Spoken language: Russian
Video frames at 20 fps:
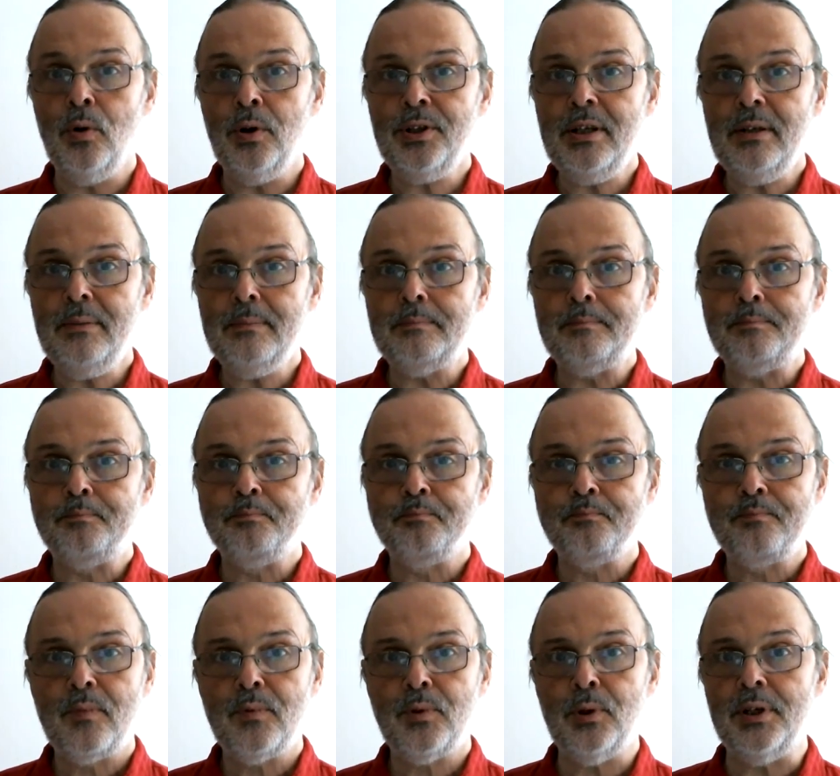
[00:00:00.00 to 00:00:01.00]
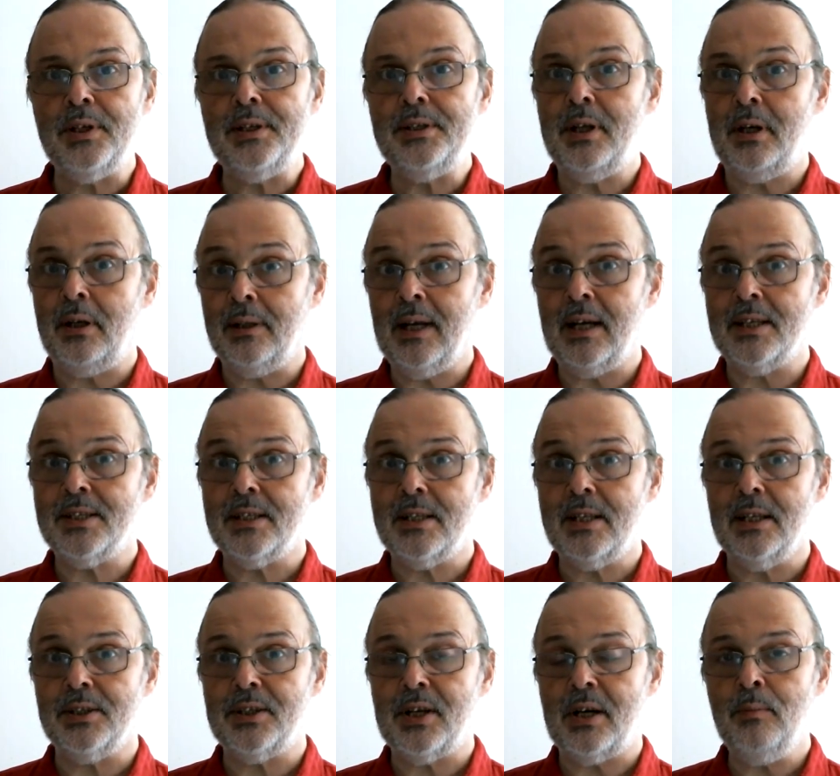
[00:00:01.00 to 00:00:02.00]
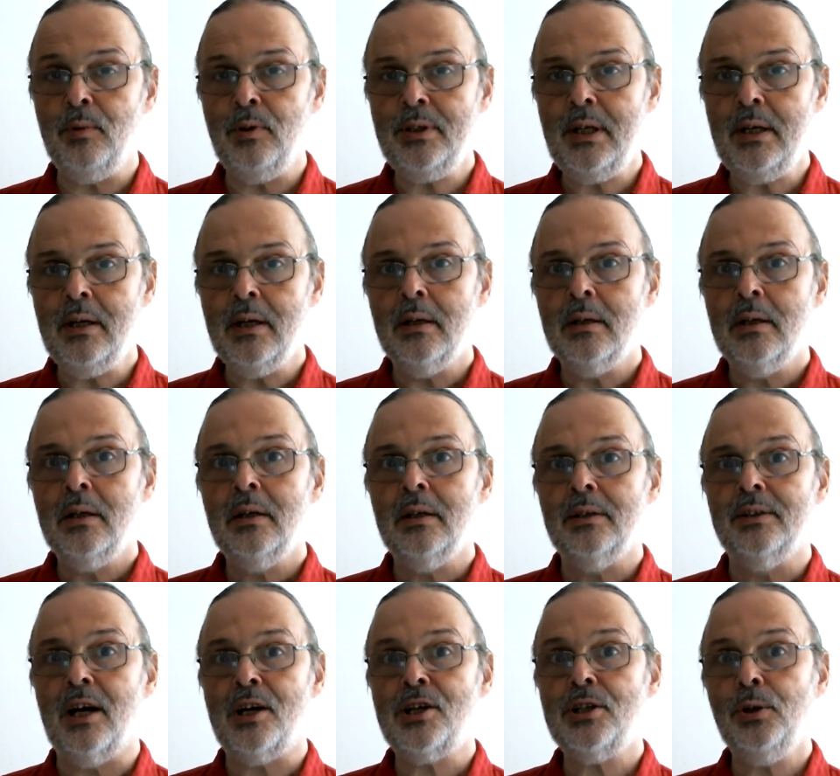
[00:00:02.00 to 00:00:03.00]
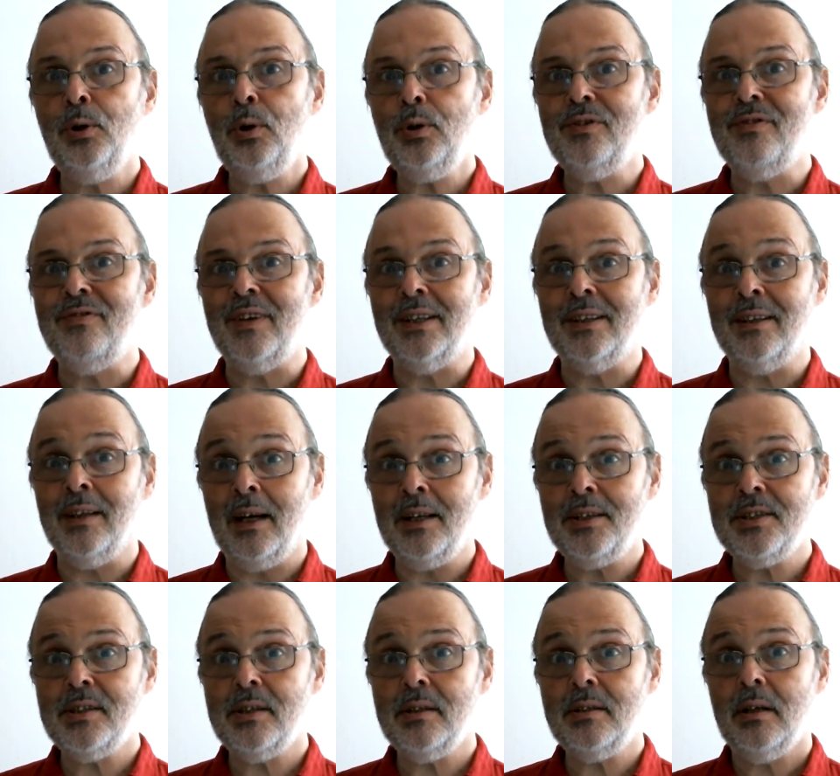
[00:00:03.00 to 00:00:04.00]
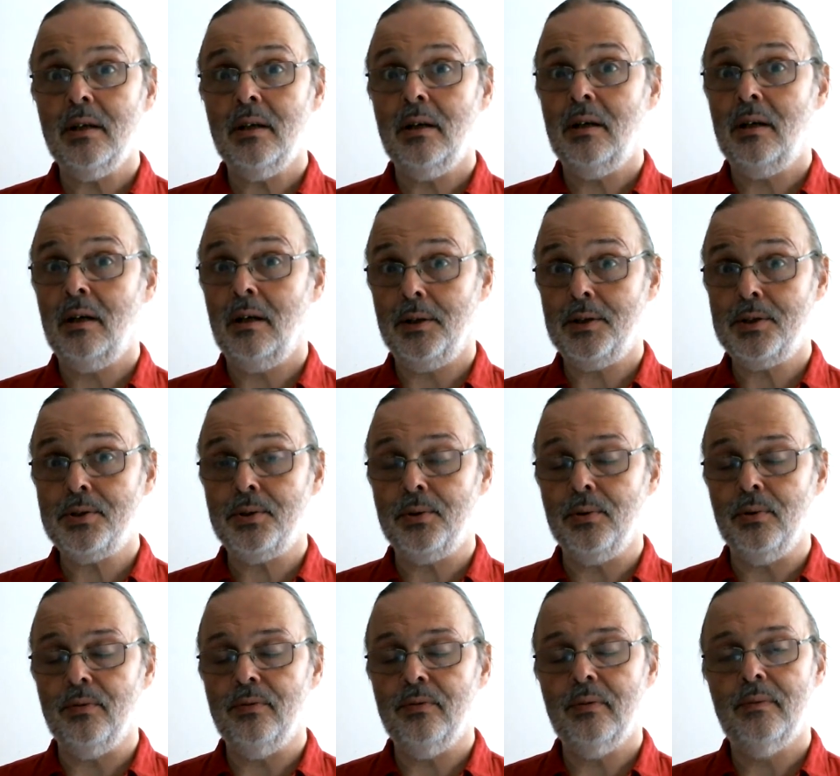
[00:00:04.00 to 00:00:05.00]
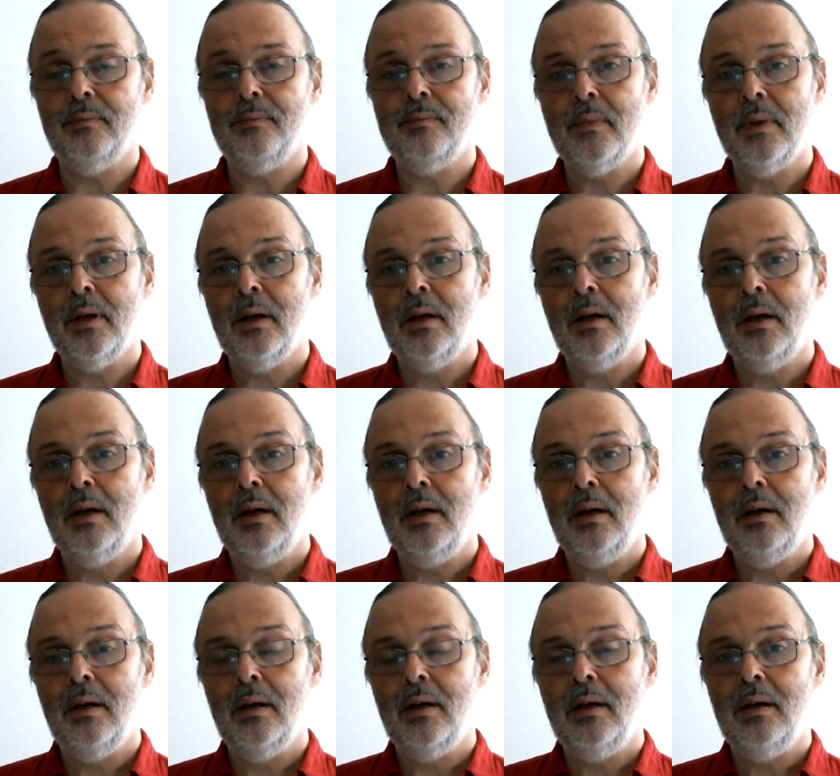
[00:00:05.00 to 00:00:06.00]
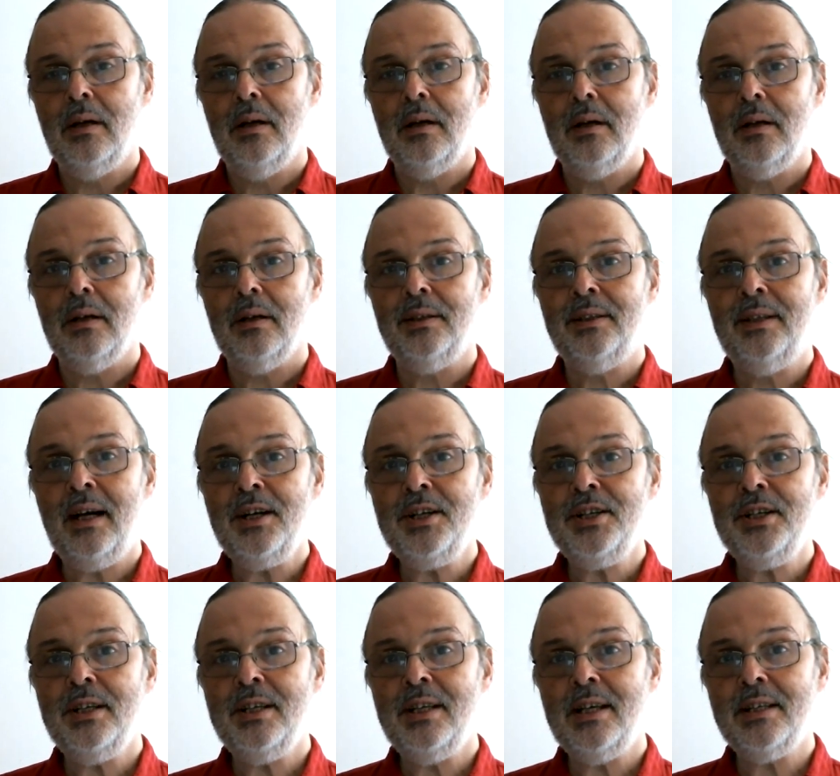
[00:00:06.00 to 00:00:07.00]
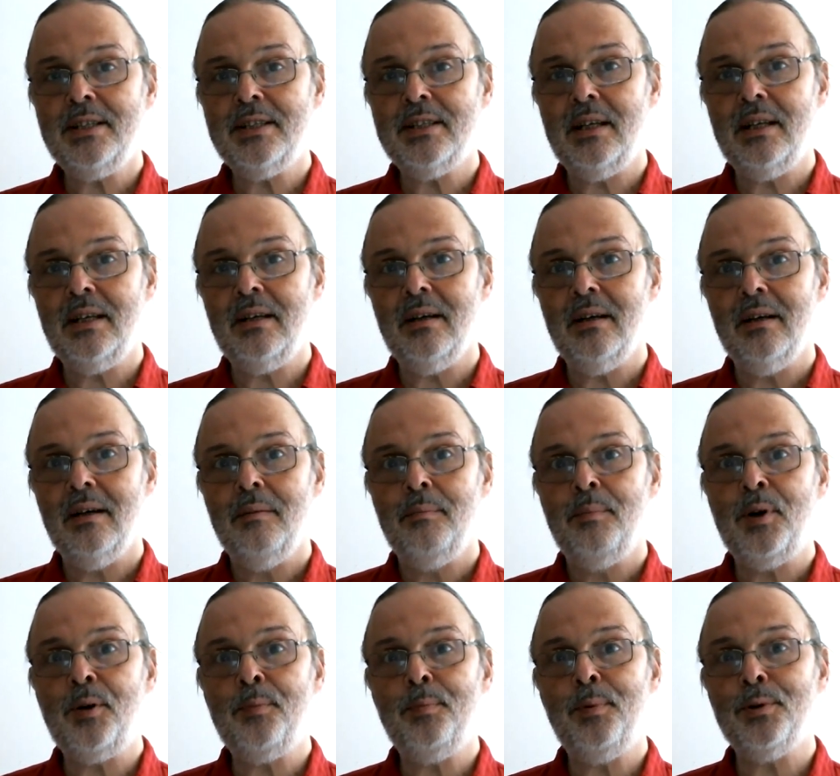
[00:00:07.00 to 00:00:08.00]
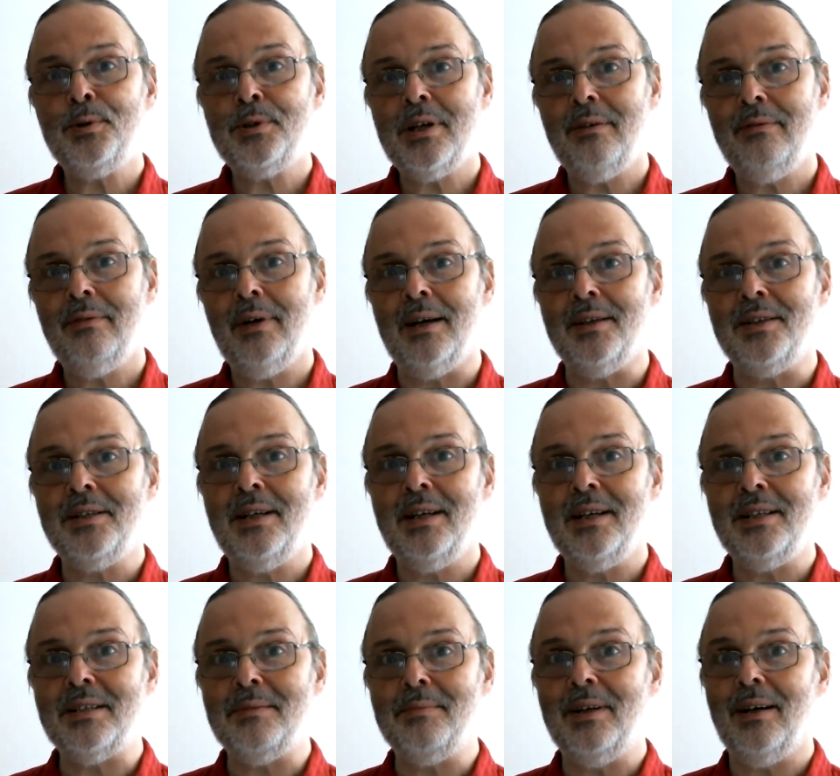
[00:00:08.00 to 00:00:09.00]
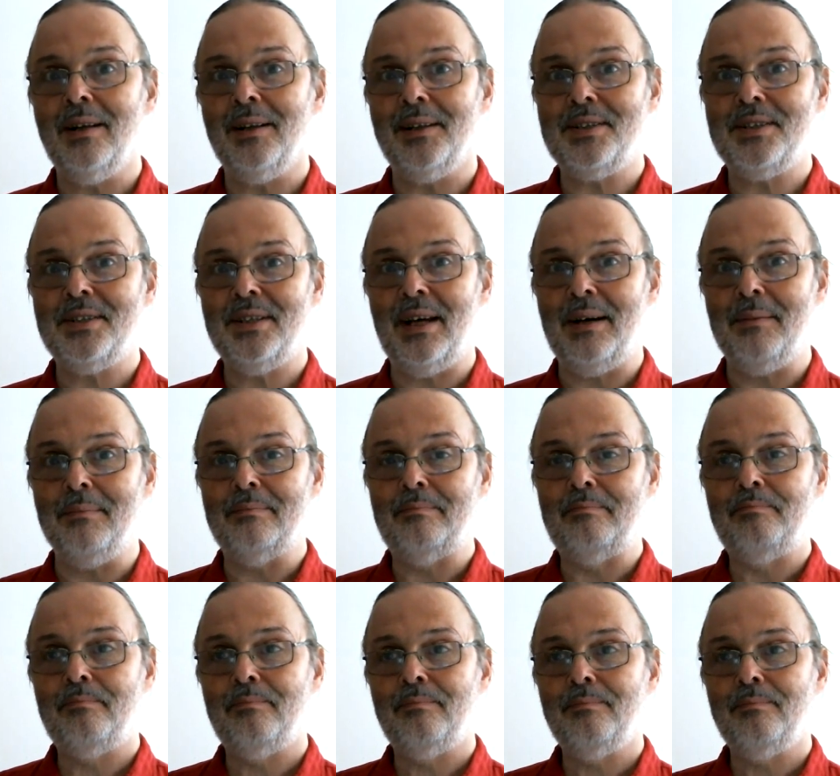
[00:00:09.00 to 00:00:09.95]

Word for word: года, то есть 13 лет работы, дошло 12 холстов. Даже если приплюсовать к этим холстам